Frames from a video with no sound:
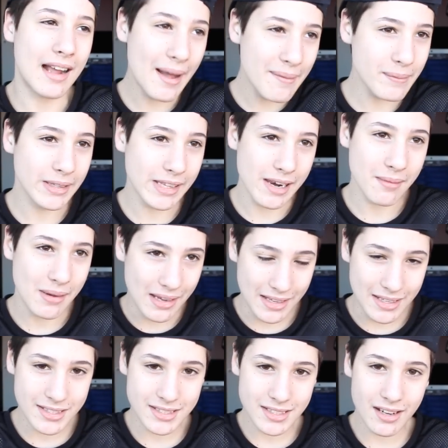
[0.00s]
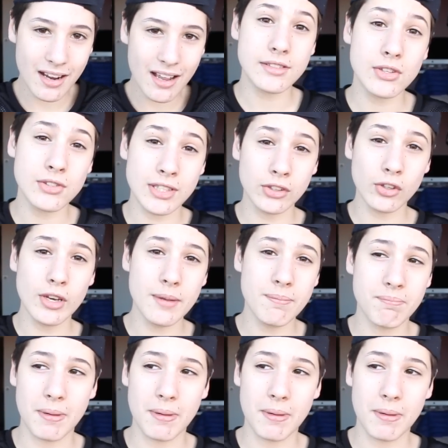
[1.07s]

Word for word: gamba della maestra Sono stato lì